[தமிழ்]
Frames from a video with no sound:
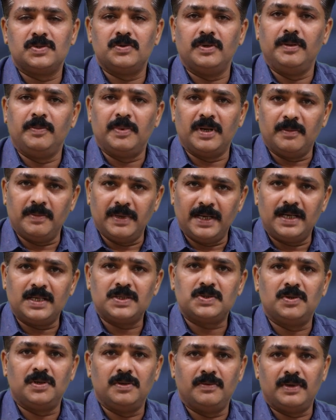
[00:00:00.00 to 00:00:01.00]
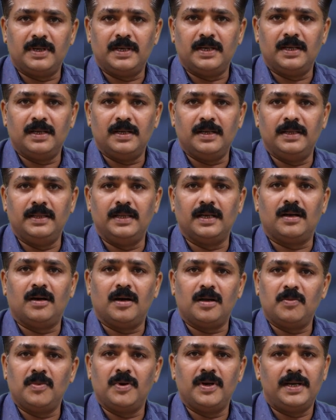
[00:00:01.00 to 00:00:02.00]
ஸோ இப்போ நம்ம என்ன சொல்ல வரோன்னா இந்த
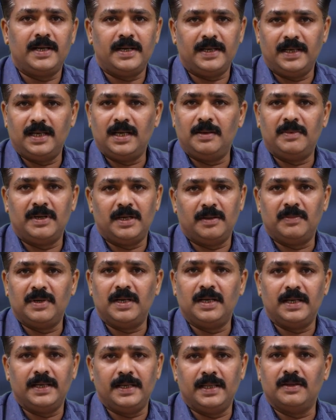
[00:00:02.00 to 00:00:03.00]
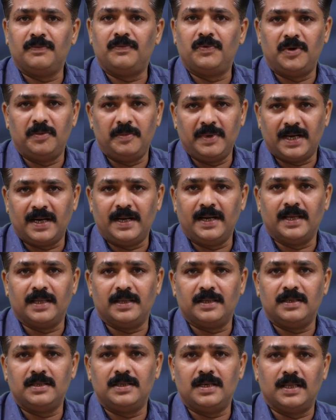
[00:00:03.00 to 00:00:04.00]
கார்போஹைட்ரேட் இல்லாமல் நம்மளால் எந்த ஃபுட்டுமே
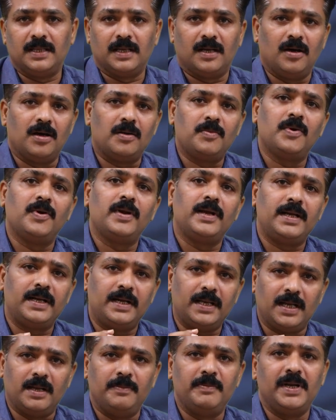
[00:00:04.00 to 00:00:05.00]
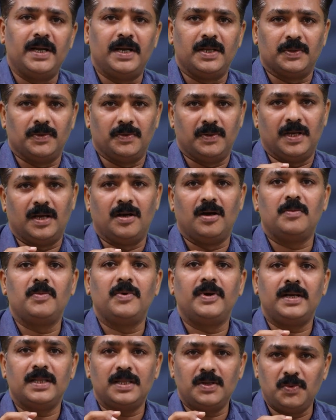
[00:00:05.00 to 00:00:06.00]
கிடையாது அந்த கார்போஹைட்ரேட்டை கம்மியாக எடுத்துக்கோங்க
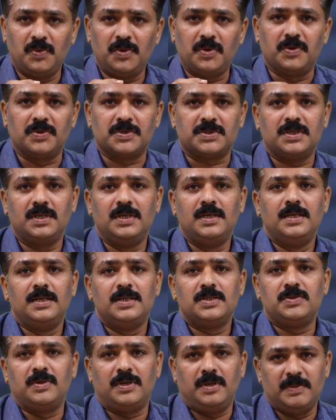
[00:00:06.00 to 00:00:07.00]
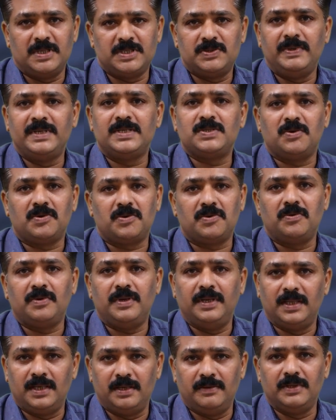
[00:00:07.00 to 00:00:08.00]
கார்போஹைட்ரேட் தான் குளுக்கோஸ் ஸோ நம்ம ஸ்வீட் சொல்கிறோம்
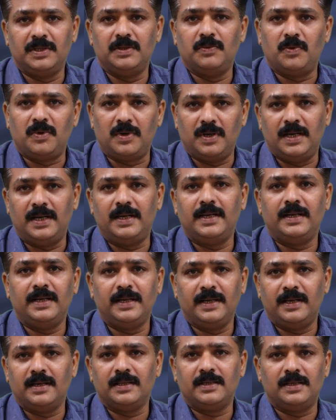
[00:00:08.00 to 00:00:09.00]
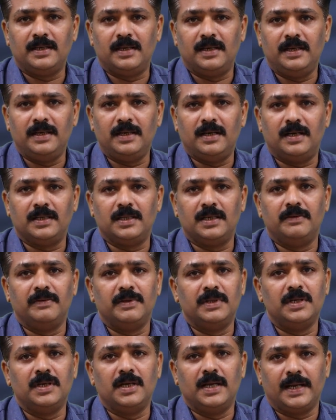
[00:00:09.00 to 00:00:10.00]
இதில் வந்து ஒரு லட்டு நீங்கள் எடுத்துட்டாலே அதில்
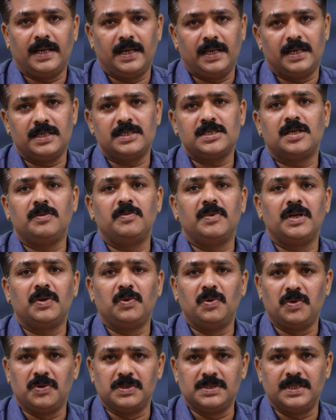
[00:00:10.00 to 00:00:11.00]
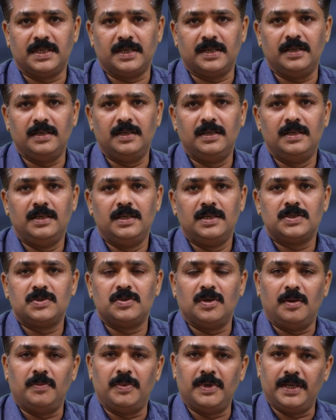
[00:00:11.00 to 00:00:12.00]
வந்து எக்கச்சக்கமான குளுக்கோஸ் இருக்குது
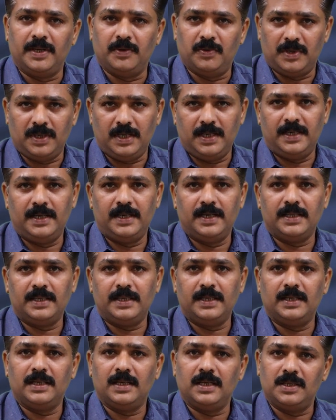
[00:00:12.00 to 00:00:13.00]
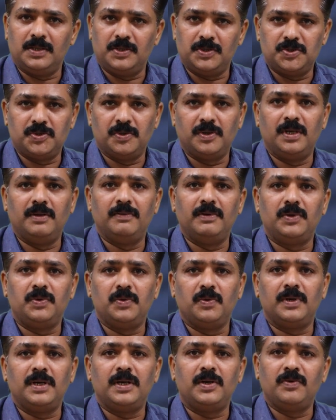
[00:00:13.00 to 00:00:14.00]
ஸோ அப்போ நீங்கள் ஒரு லட்டு எடுத்துட்டிங்கன்னா அதோட சுகர் லெவல்
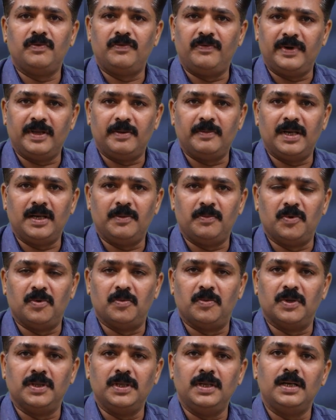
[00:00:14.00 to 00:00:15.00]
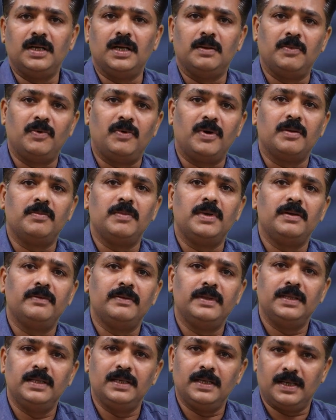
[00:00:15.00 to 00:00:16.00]
டூ ஹண்ட்ரட் டூ ஃபிஃப்டிக்கு மேலே போகும்போது நம்ம உடம்புல
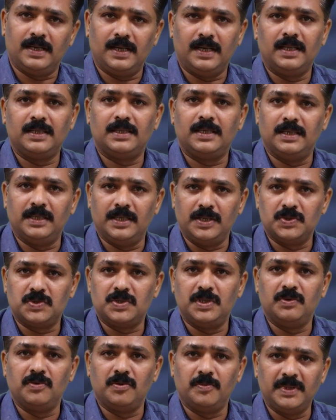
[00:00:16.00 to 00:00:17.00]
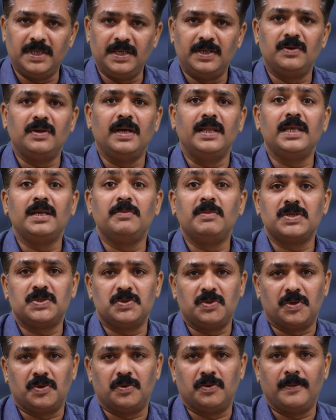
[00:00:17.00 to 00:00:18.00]
வந்து கணையத்தில் அந்த இன்சுலின் உற்பத்தி இன்னும் அதிகமாக
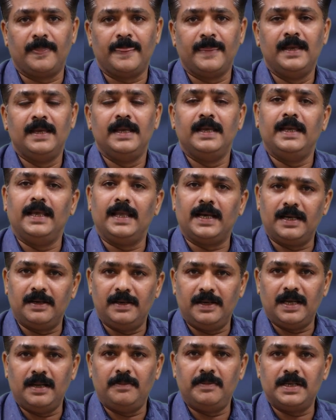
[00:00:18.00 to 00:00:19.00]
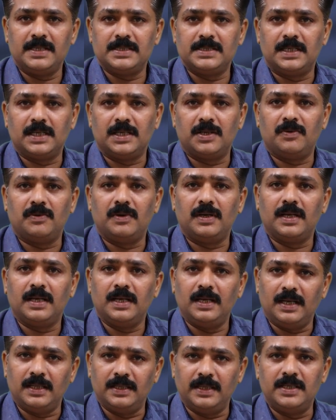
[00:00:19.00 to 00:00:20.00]
சுரக்கணும் ஏற்கனவே டயபெட்டிஸ்
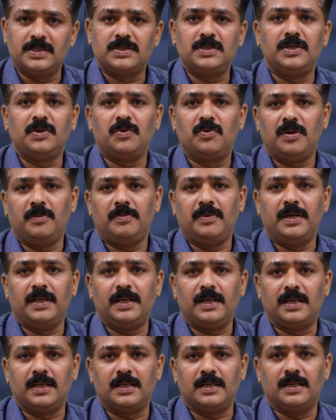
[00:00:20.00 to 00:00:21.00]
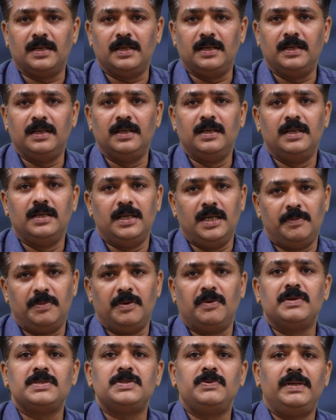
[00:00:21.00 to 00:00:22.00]
இருக்கிறவங்களுக்கு அந்த இன்சுலின் குறைபாடு இருக்கிறதுனால
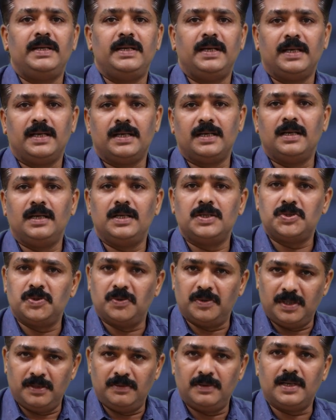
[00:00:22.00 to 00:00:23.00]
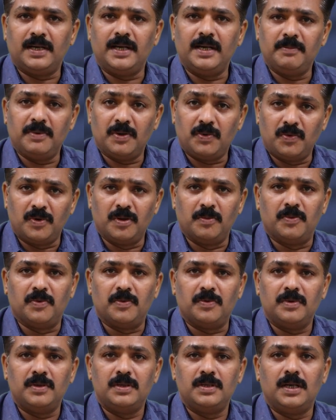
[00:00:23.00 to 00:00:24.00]
இப்போ அவங்க ஸ்வீட் எடுக்கிறனால சுகர் லெவல் கண்டிப்பாக கூட
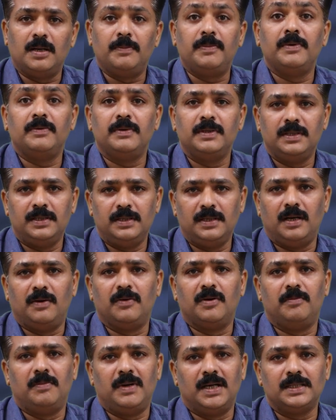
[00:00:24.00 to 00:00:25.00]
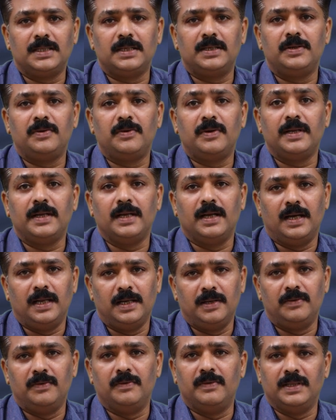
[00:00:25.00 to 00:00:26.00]
போகும் அப்போ வந்து அவங்க மாத்திரையினுடைய
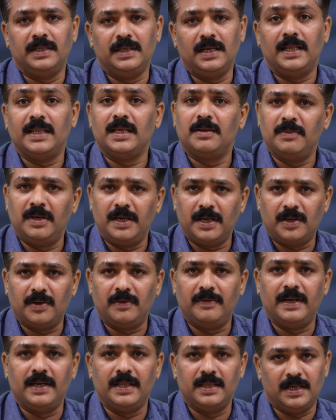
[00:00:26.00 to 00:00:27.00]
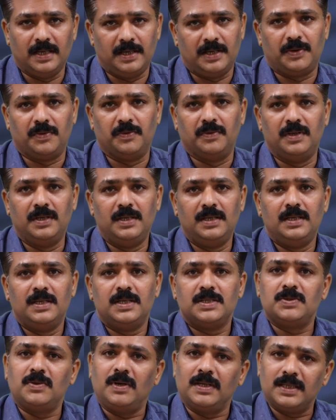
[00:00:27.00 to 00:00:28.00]
அளவு வந்து அதிகமாக எடுக்க வேண்டியதாக இருக்கும்
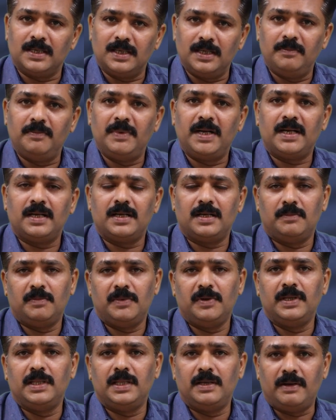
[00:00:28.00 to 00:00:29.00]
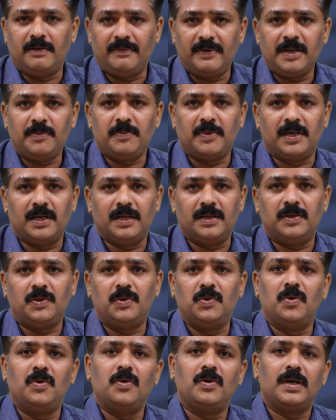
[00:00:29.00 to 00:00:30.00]
ஸோ அதனால் பெட்டர் நம்ம இதை அவாய்ட் பண்ணலாம்
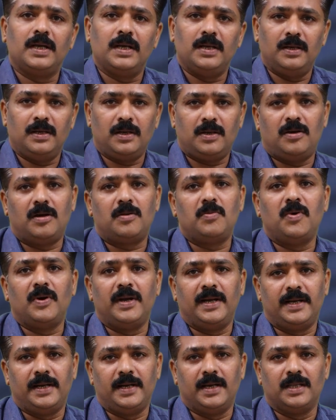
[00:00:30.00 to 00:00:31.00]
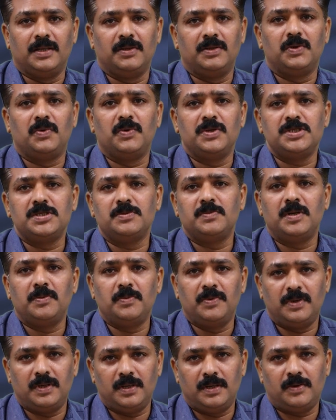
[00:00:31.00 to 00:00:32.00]
லோ கார்போஹைட்ரேட் அதாவது
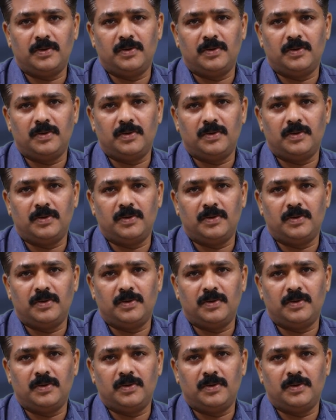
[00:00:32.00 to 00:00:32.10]
கொஞ்சமாக